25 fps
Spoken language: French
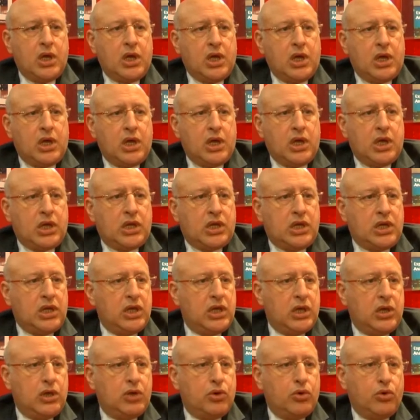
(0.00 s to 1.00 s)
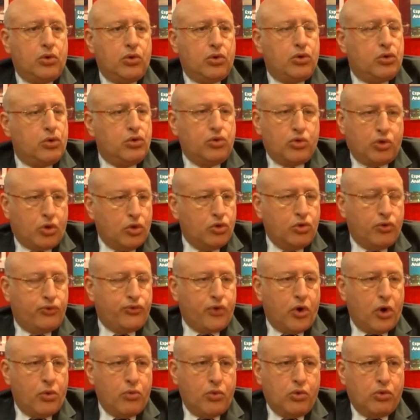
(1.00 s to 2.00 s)
et qui donc que nous
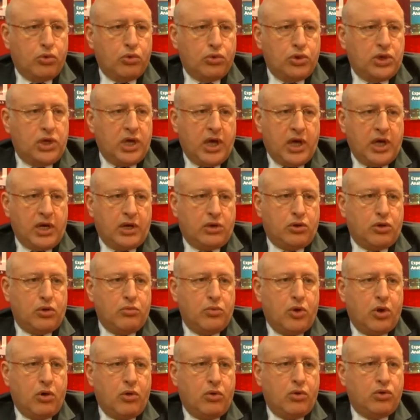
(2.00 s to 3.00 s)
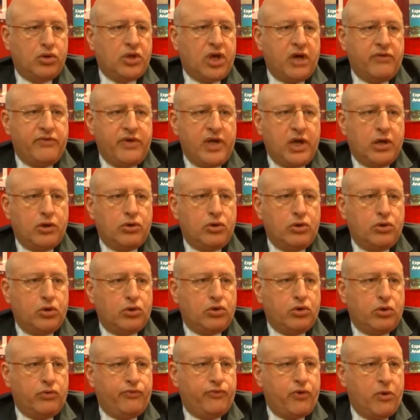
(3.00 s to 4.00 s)
formons directement au travers de
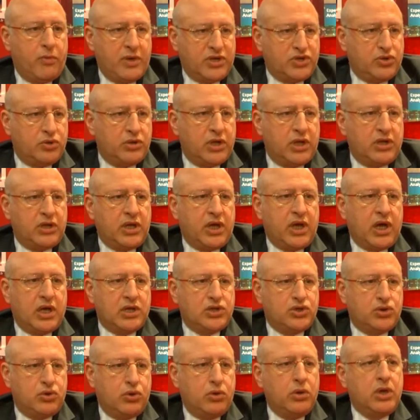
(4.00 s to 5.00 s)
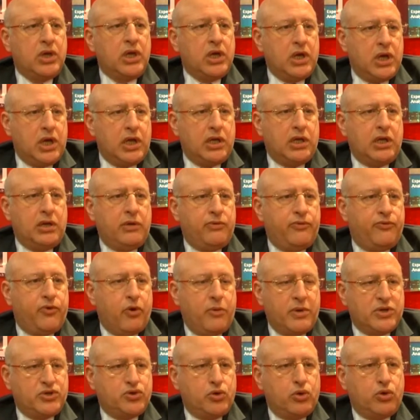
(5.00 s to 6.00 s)
notre formation d'intégration et des
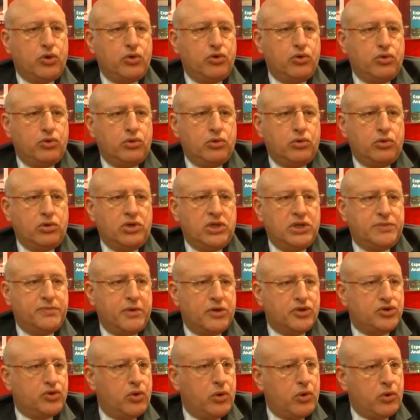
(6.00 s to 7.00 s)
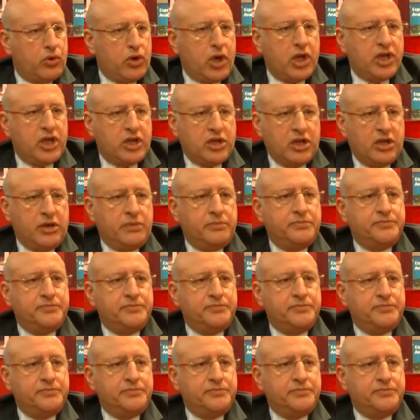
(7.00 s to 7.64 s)
formations que nous dispensons en longueur d'année.